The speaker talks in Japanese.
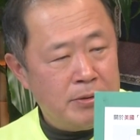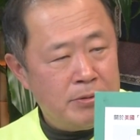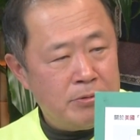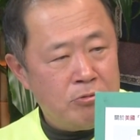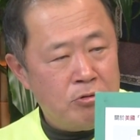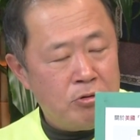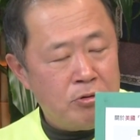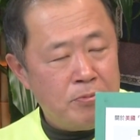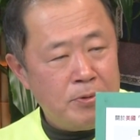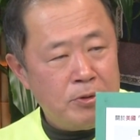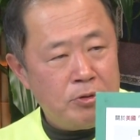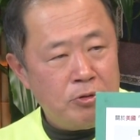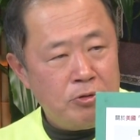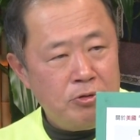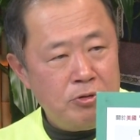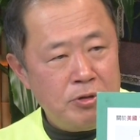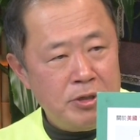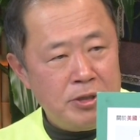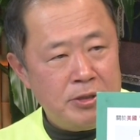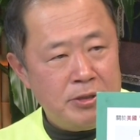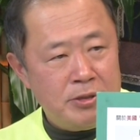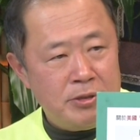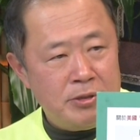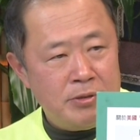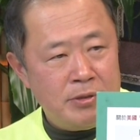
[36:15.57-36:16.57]
国民党を有
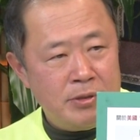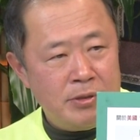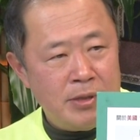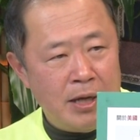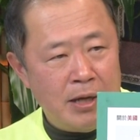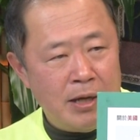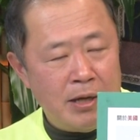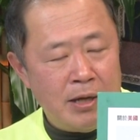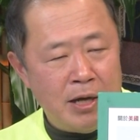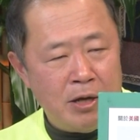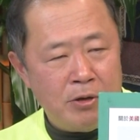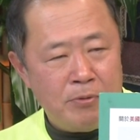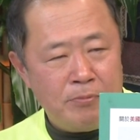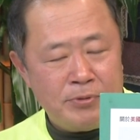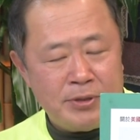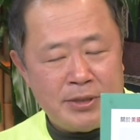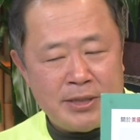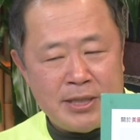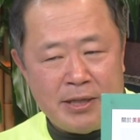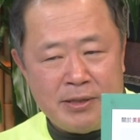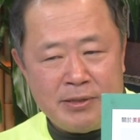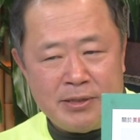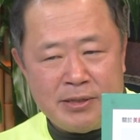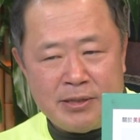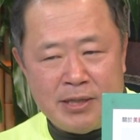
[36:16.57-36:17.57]
利に運
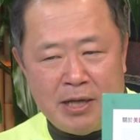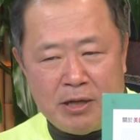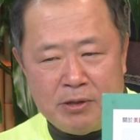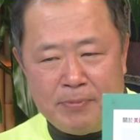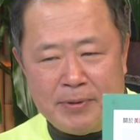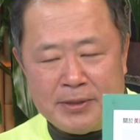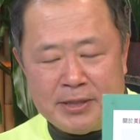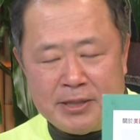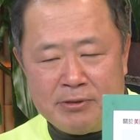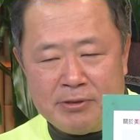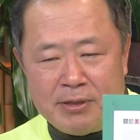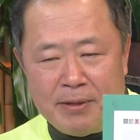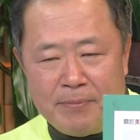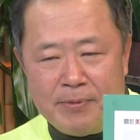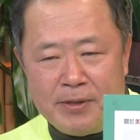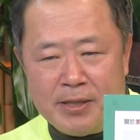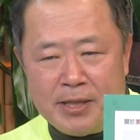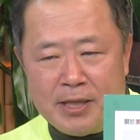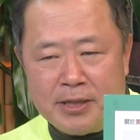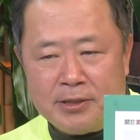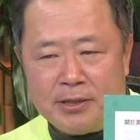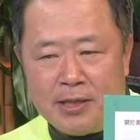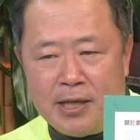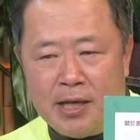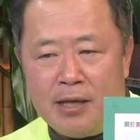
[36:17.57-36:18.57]
ばせるために
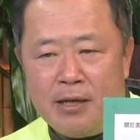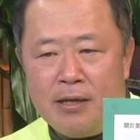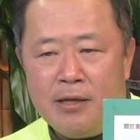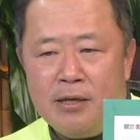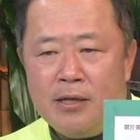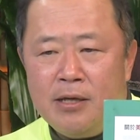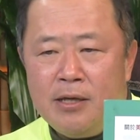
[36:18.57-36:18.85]
ですね、